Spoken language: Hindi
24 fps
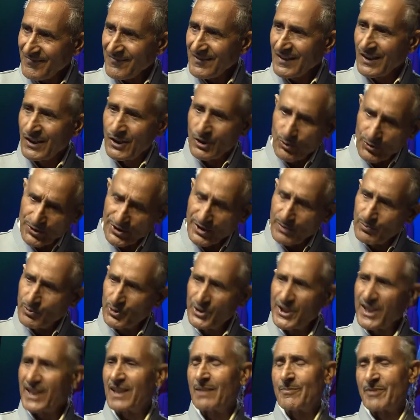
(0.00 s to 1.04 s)
हम्म। उसकी
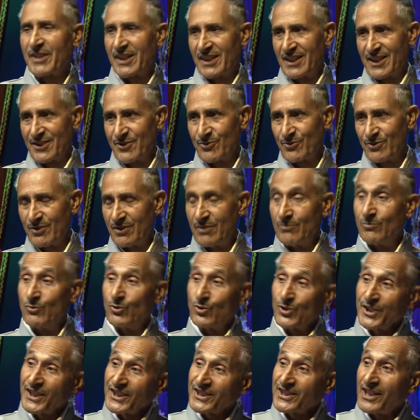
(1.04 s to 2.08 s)
बुद्धि का विकास
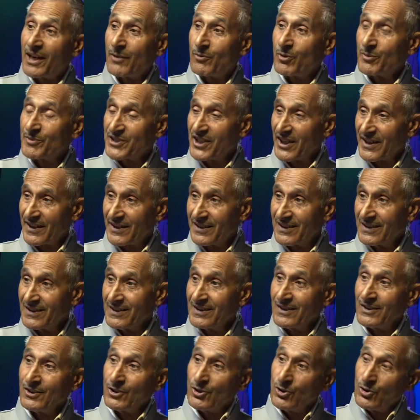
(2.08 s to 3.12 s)
मूढ़ था वो बेचारा
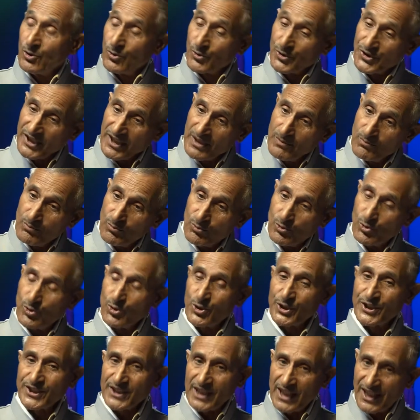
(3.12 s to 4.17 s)
उसकी
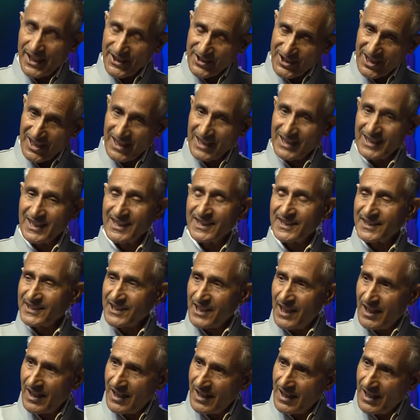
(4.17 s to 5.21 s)
मूर्ता
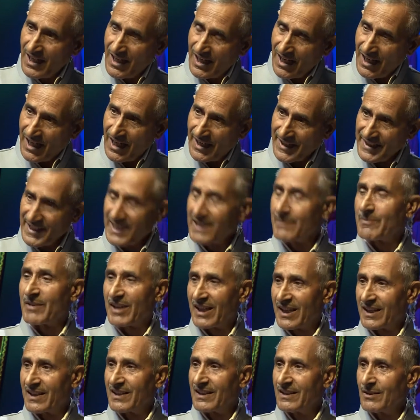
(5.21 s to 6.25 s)
चेतनता आने
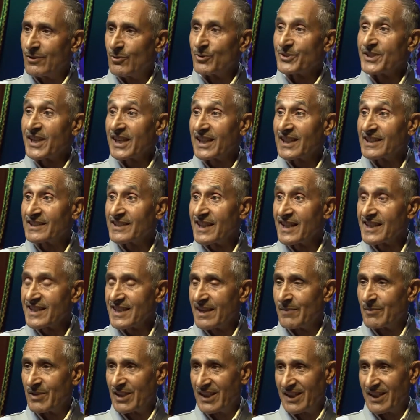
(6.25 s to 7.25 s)
में उसे कितना समय